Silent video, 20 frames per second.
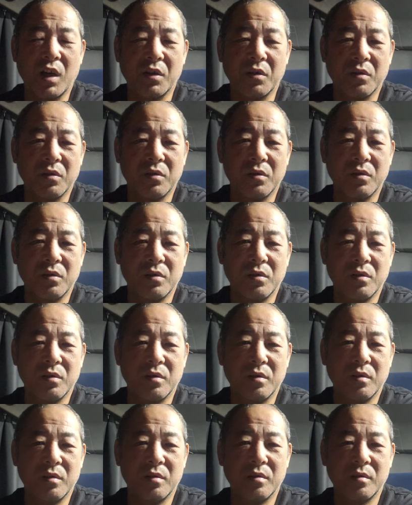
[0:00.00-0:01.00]

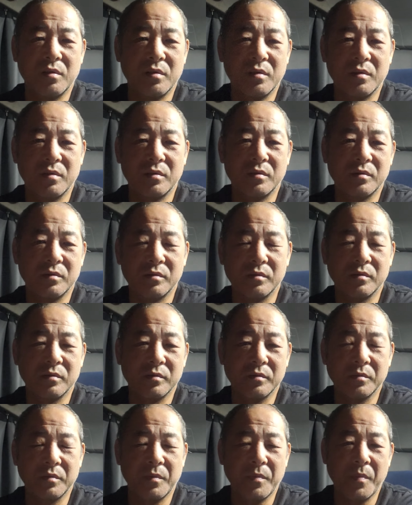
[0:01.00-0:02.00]

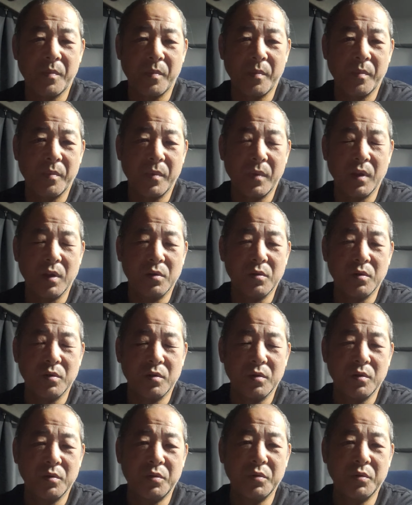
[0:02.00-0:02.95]
のー、